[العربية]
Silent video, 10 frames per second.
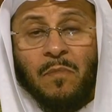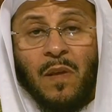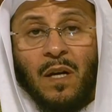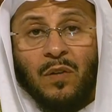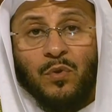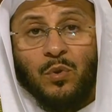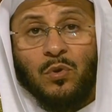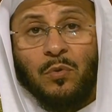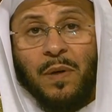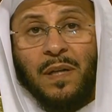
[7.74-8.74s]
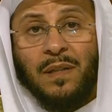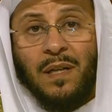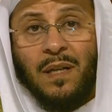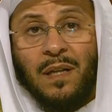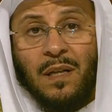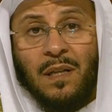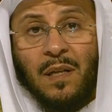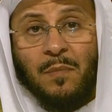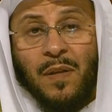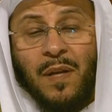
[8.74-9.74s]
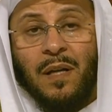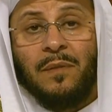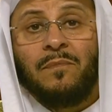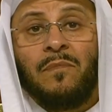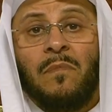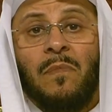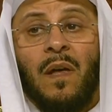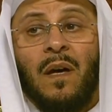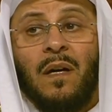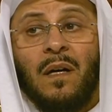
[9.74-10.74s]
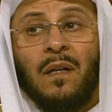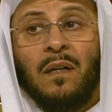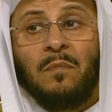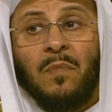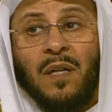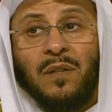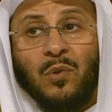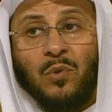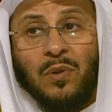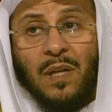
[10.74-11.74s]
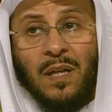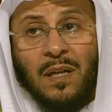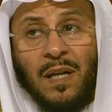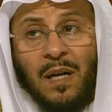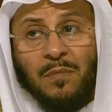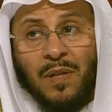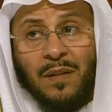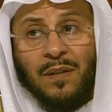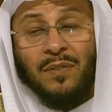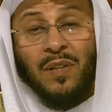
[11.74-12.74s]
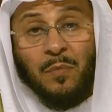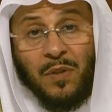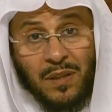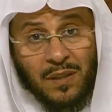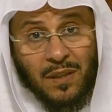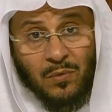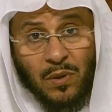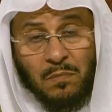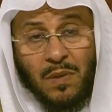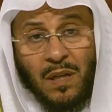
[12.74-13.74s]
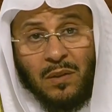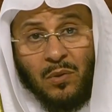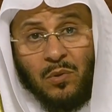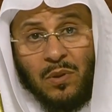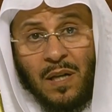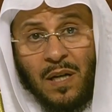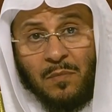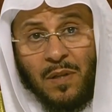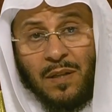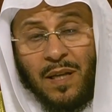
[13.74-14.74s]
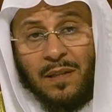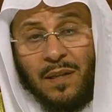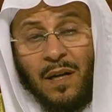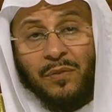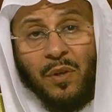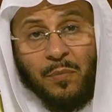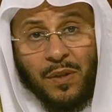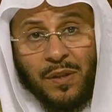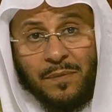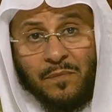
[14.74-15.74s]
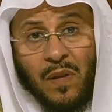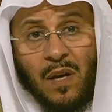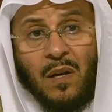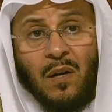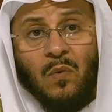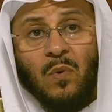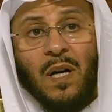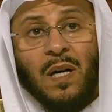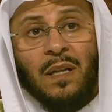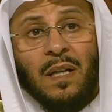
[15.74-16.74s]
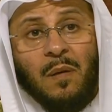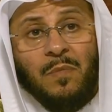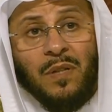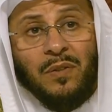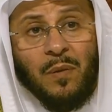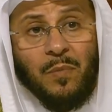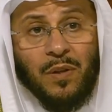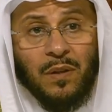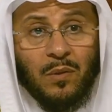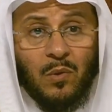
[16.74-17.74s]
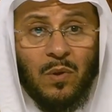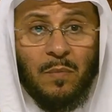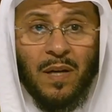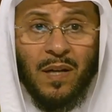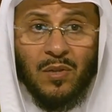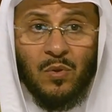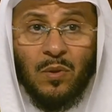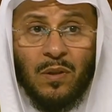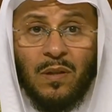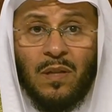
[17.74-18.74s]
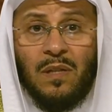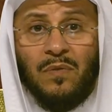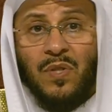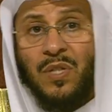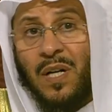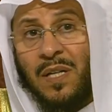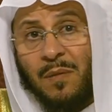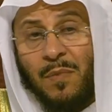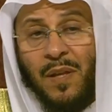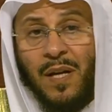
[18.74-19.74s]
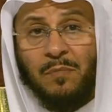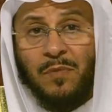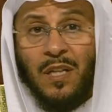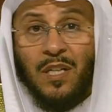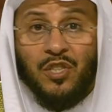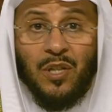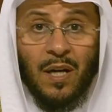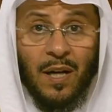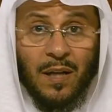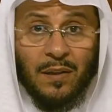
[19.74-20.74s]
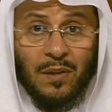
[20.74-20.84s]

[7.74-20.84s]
للفتور بعد آه، رمضان آه، إما أن يكون أمرا طبيعيا وإما أن يكون أمرا غير طبيعي والأمر الطبيعي هو ما يحصل في شهر رمضان من الاجتهاد